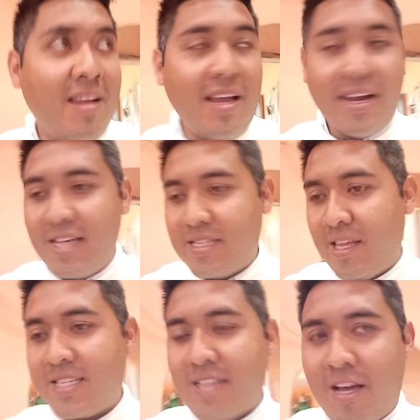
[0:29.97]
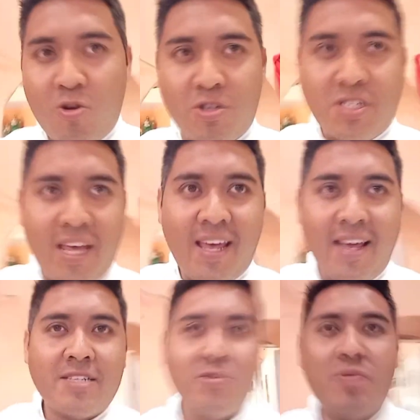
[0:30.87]
La iglesia de San José
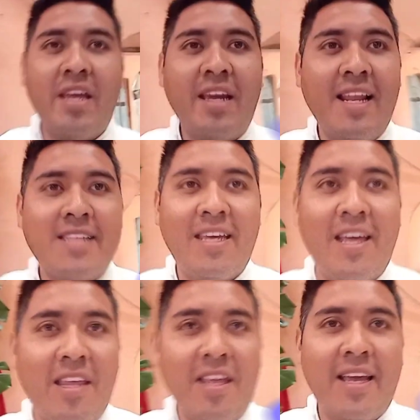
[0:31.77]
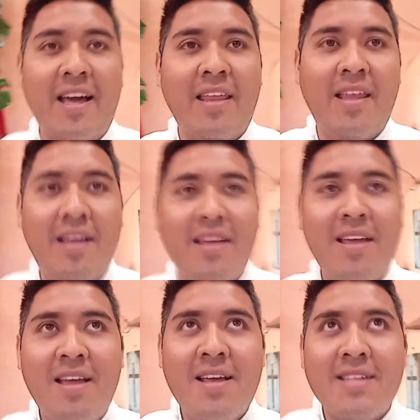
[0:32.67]
es una iglesia dedicada
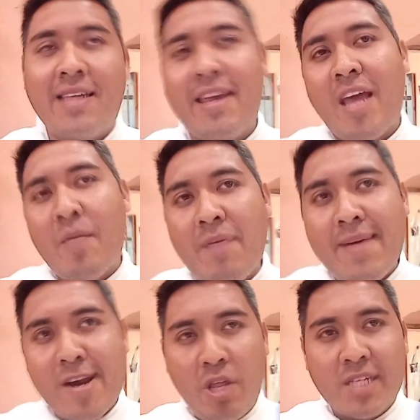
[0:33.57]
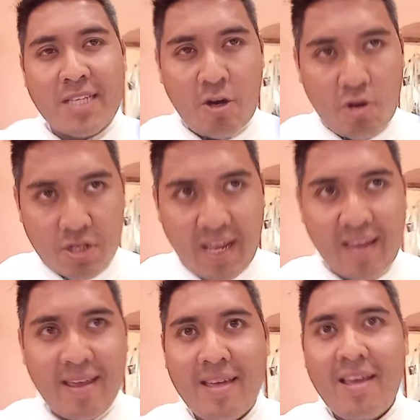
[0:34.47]
se llama Barrio de San José,
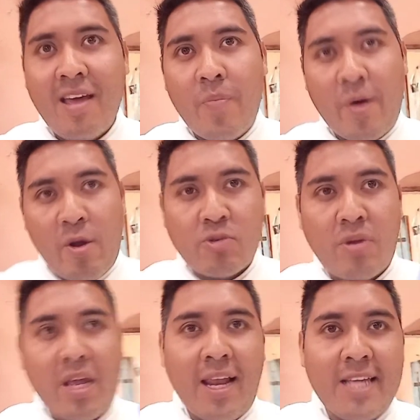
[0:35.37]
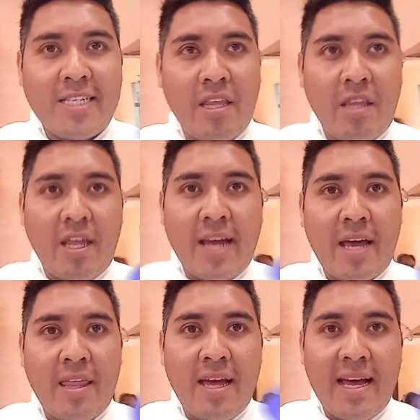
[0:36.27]
pero es una iglesia
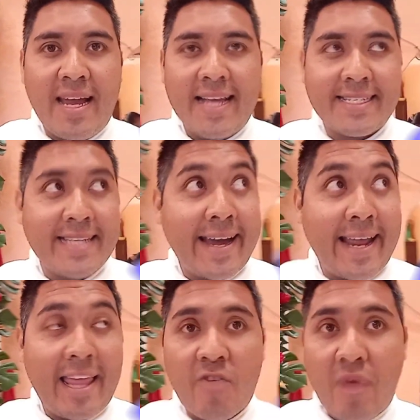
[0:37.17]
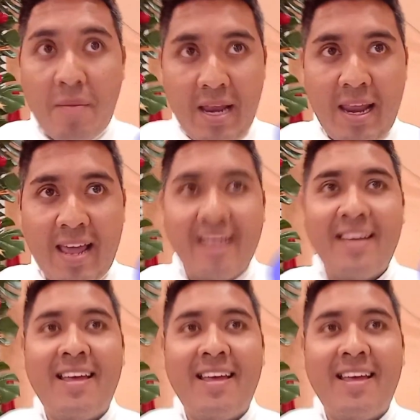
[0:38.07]
dedicada a la Sagrada Familia.